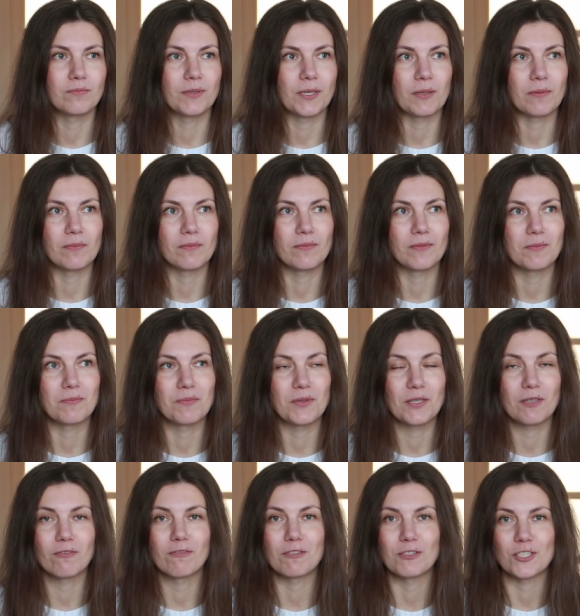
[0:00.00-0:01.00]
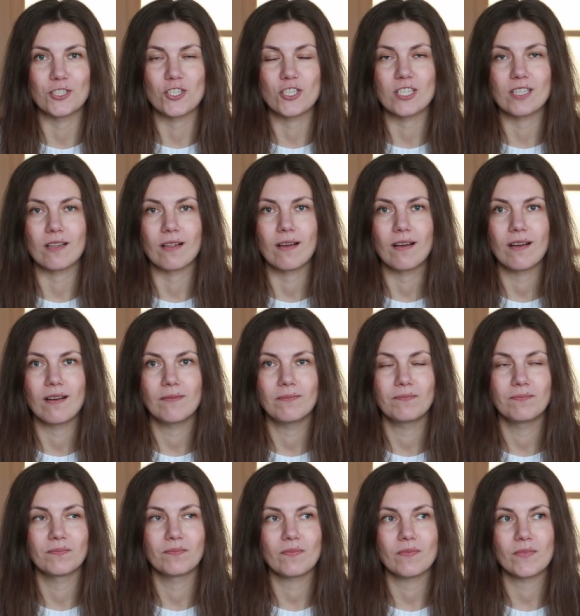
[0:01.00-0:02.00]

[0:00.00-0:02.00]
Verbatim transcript: прям первого же числа